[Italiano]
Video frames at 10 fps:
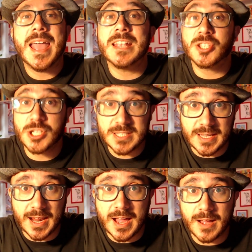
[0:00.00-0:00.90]
e ci
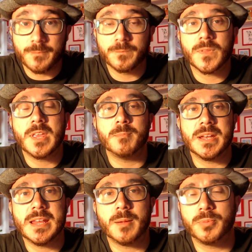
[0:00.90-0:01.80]
sarà in
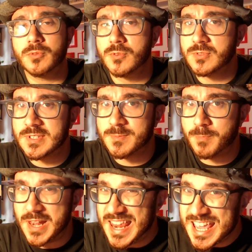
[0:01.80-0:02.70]
maniera piuttosto
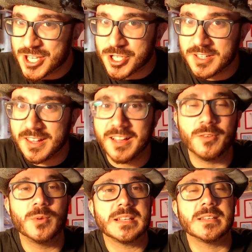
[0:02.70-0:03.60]

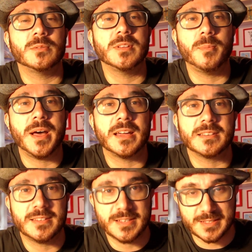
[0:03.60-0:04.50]
esplicita una seconda
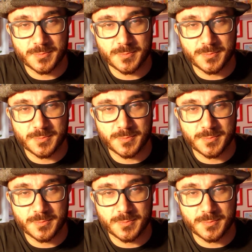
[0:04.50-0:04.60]
parte,